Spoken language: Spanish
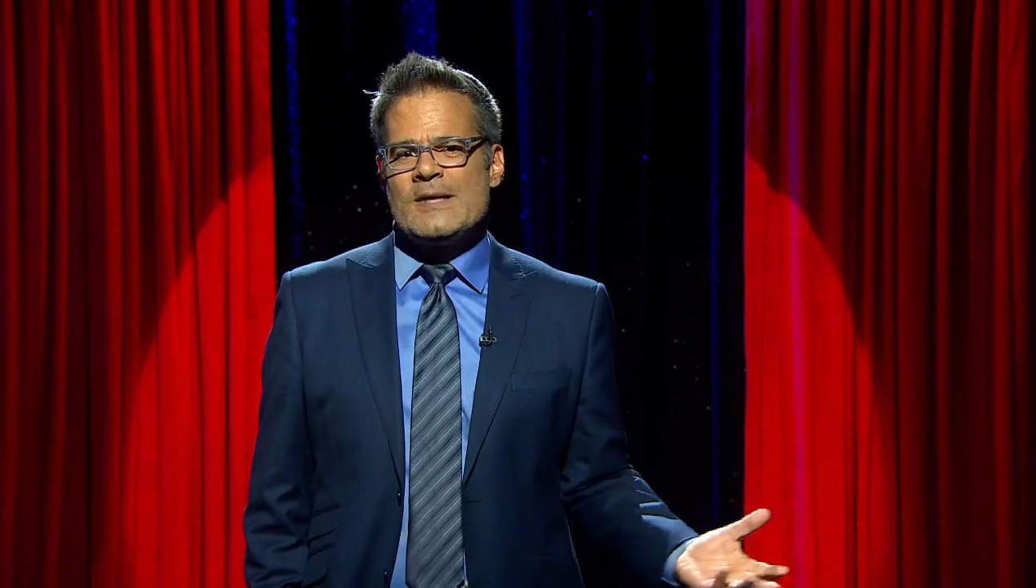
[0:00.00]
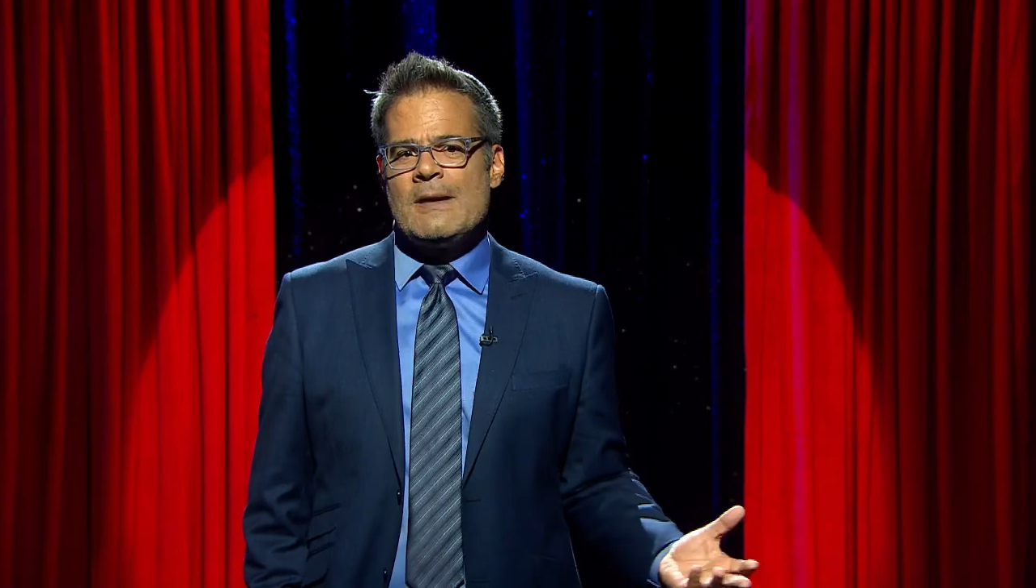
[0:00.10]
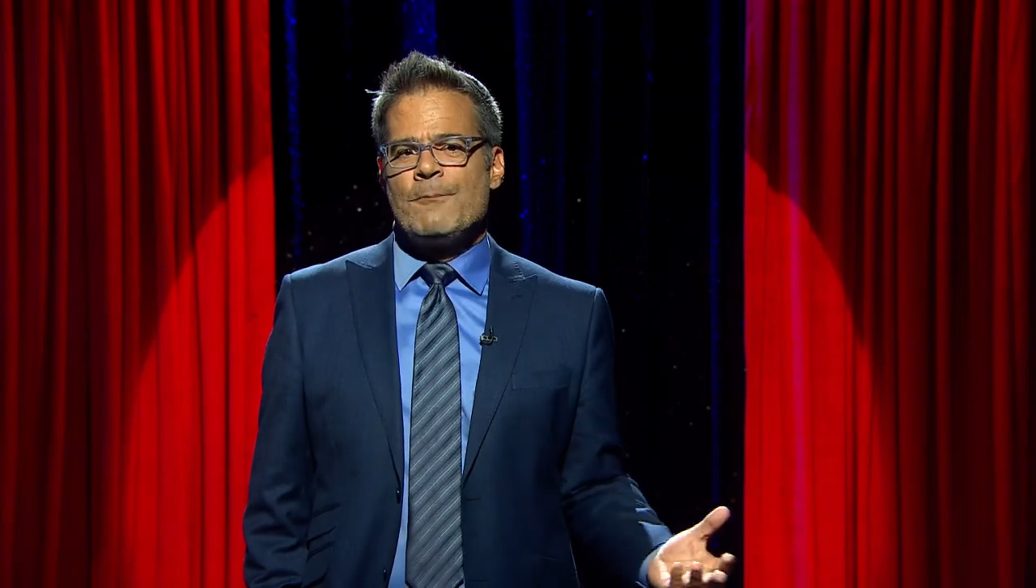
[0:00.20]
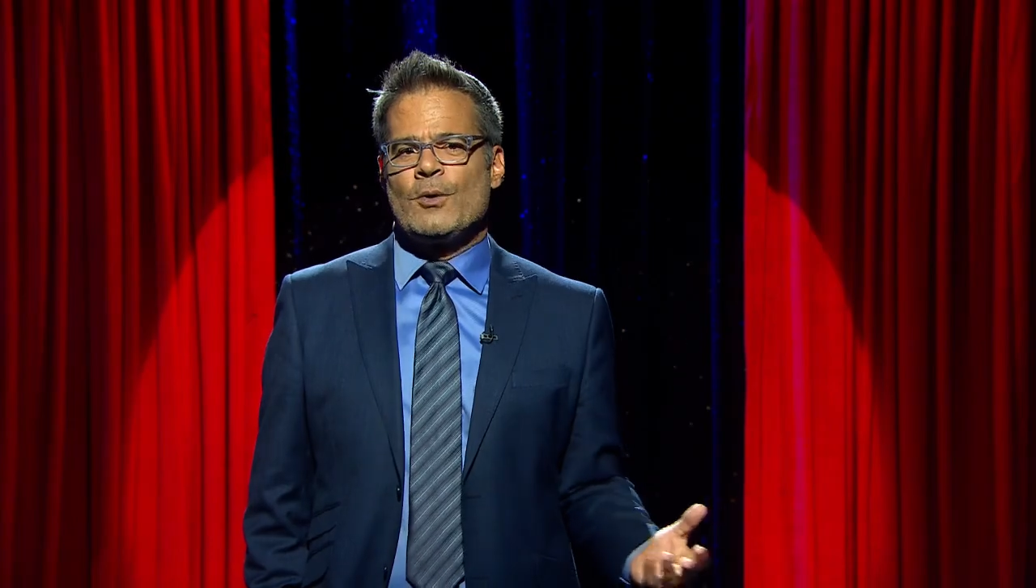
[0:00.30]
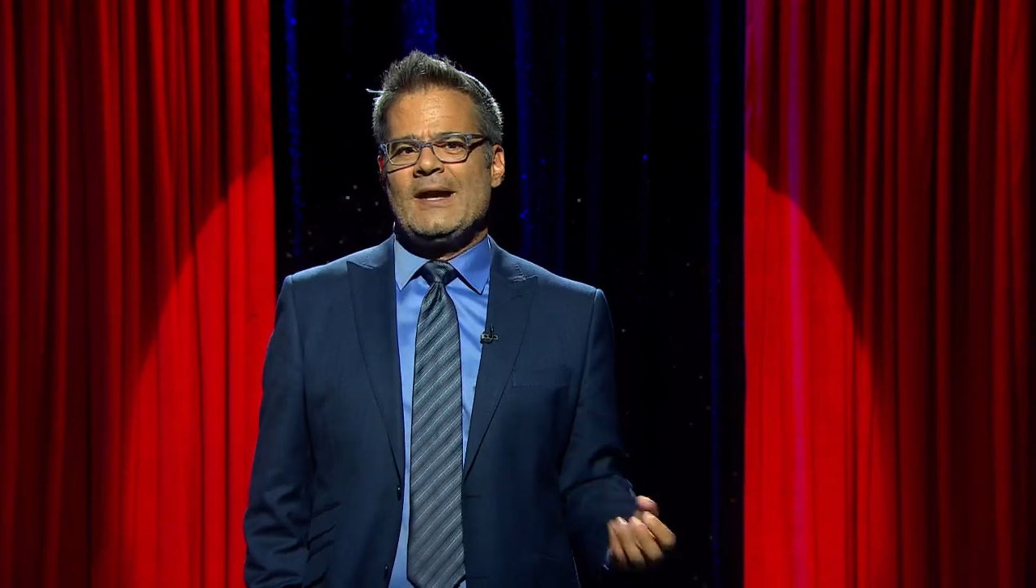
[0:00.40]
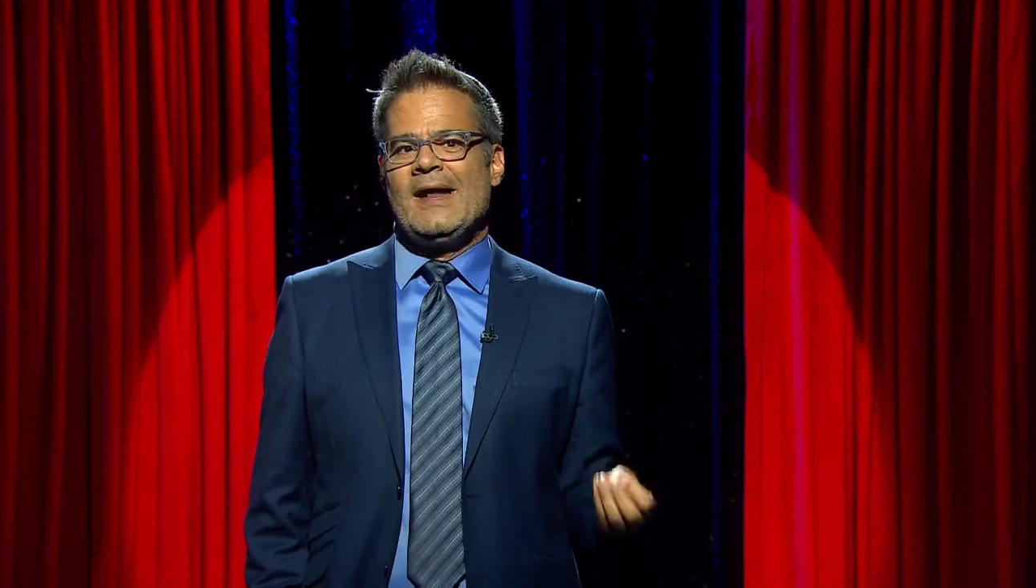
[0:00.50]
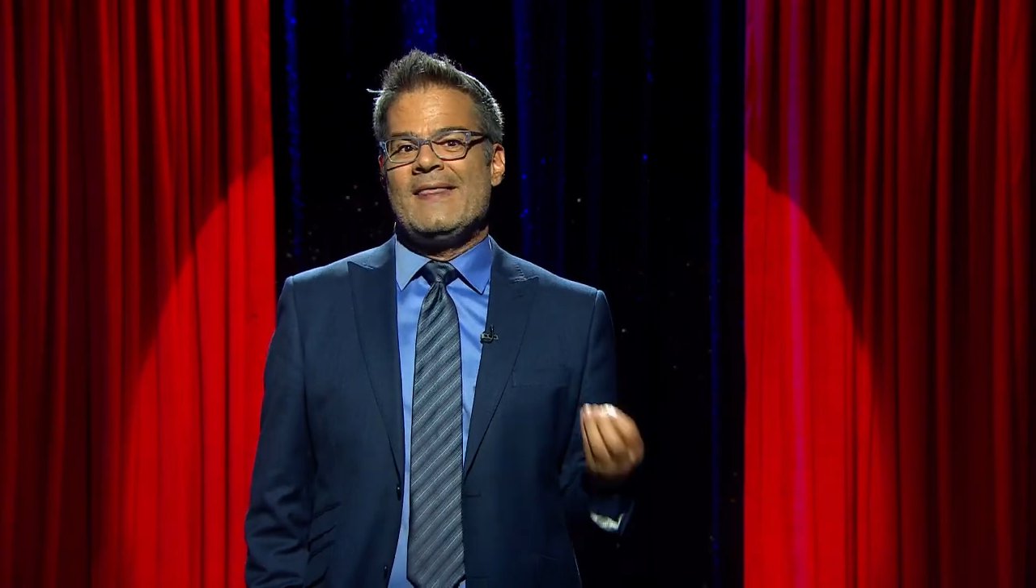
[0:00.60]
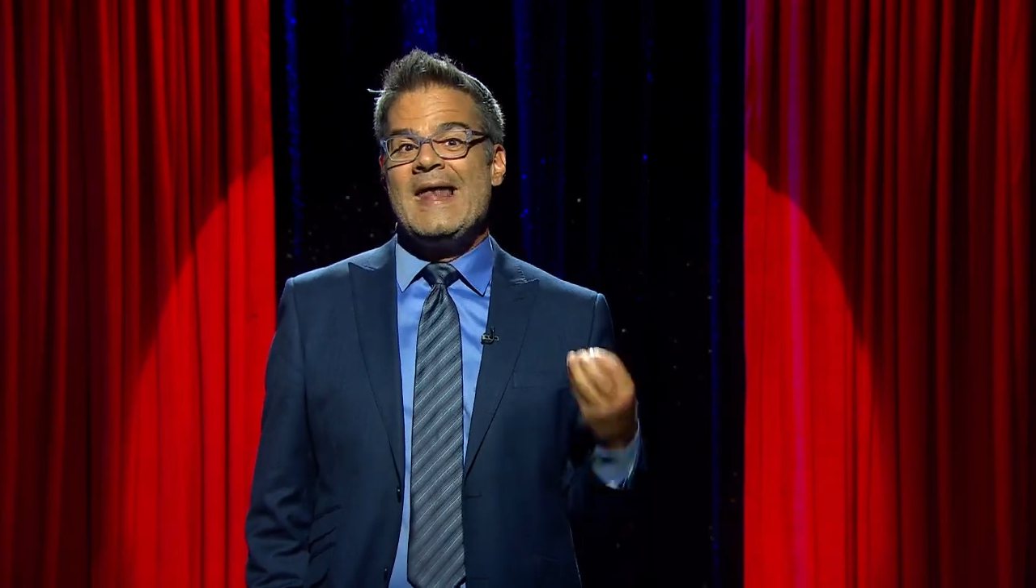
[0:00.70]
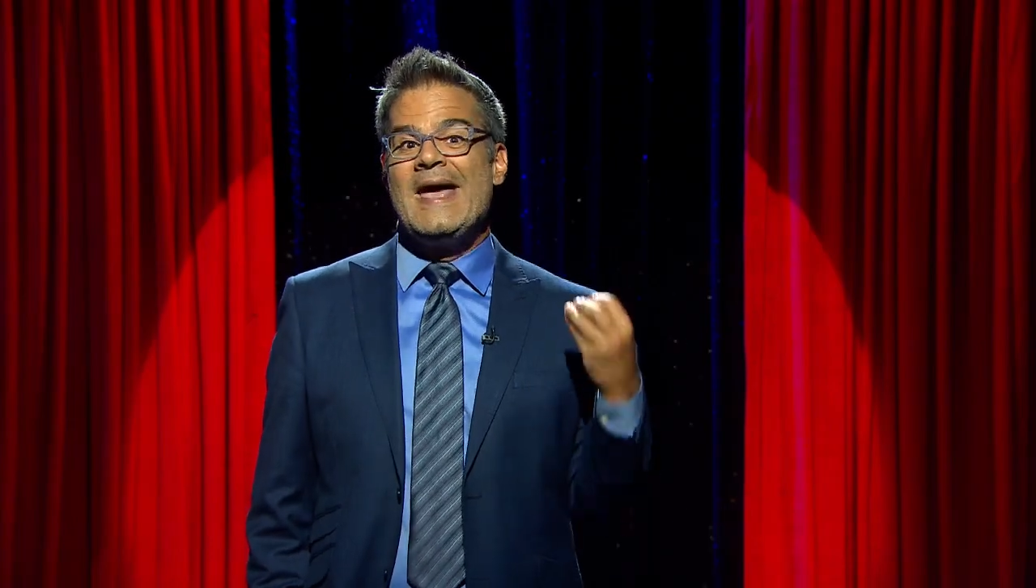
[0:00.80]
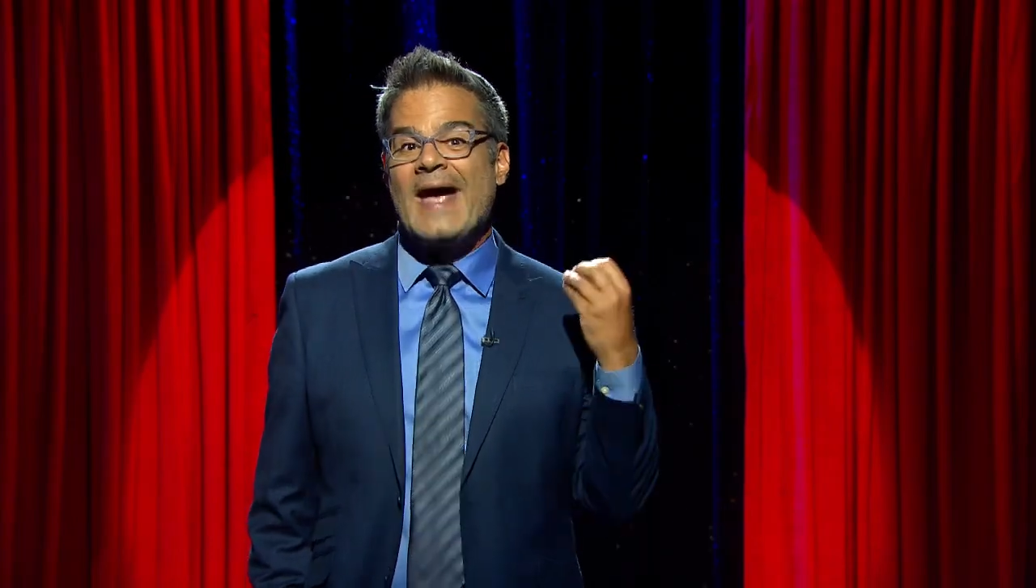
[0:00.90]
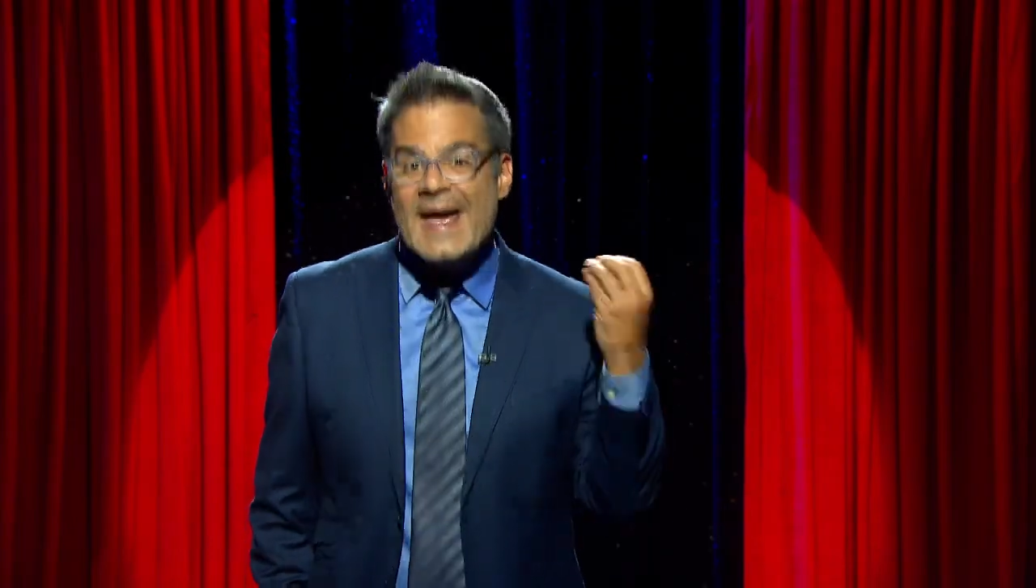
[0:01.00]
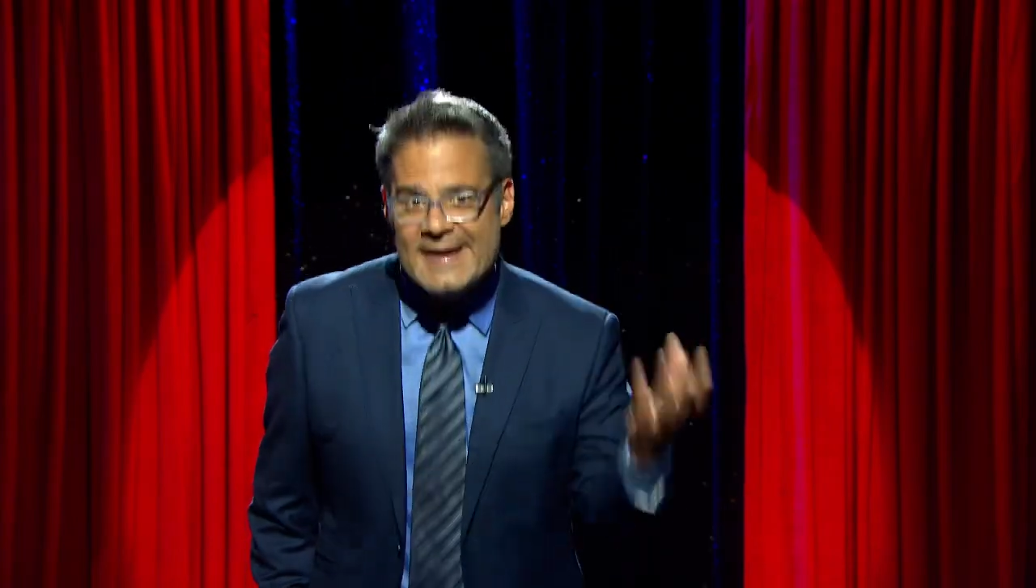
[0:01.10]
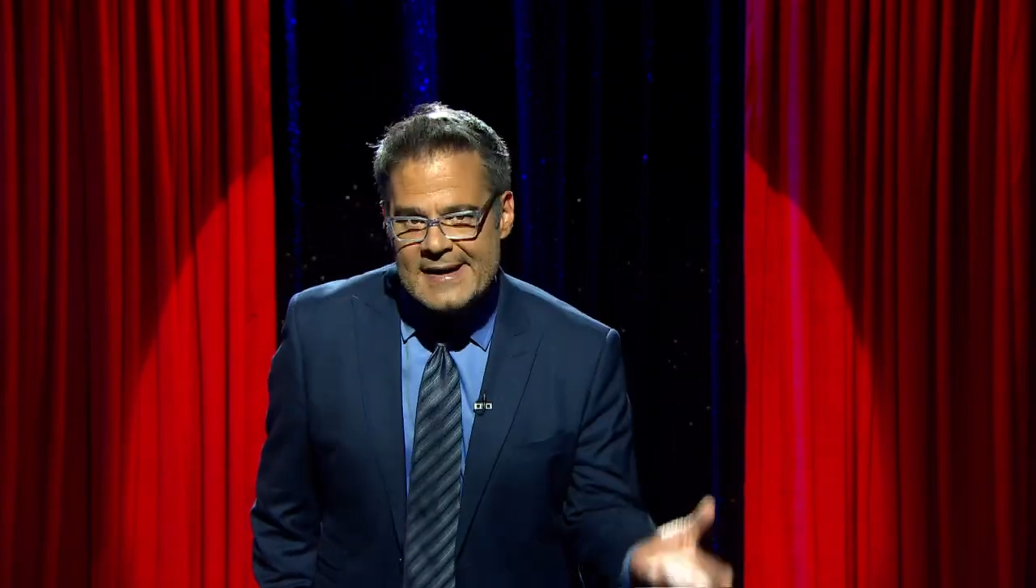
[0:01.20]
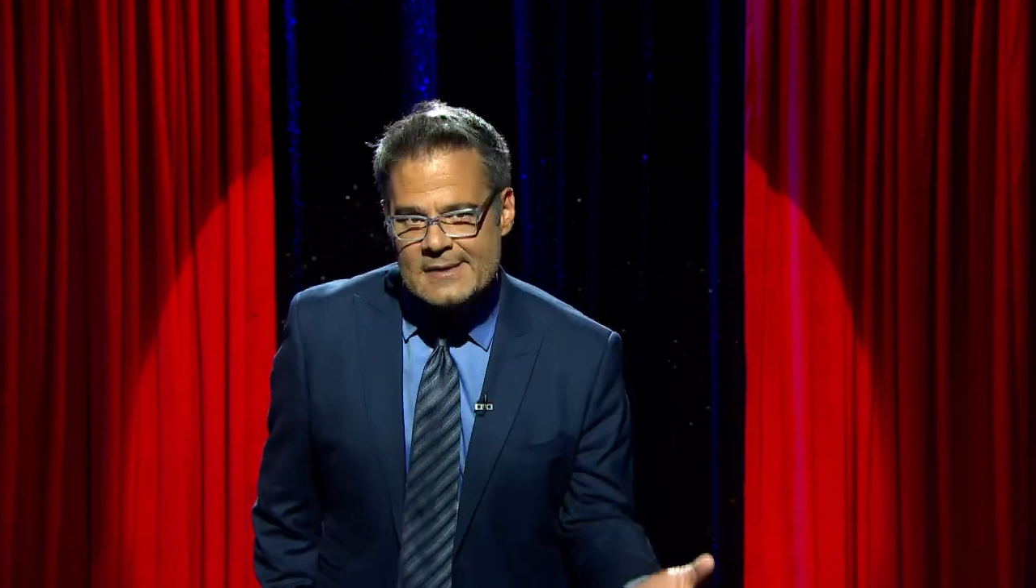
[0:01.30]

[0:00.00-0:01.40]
lo hacen porque les da la gana.